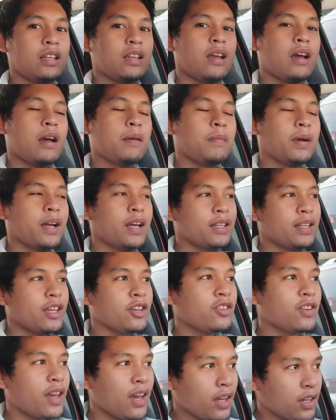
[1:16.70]
Uh, maganda
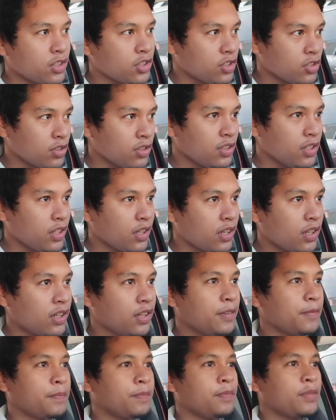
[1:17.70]
yung action niya.
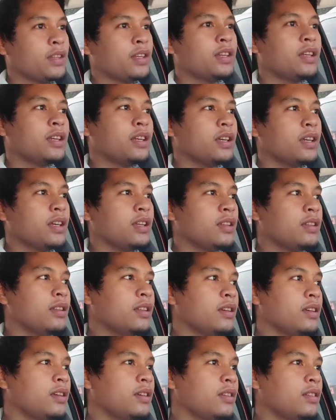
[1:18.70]
And
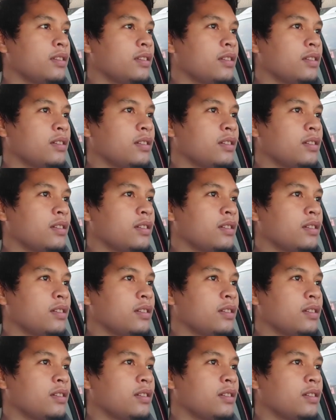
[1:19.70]
then,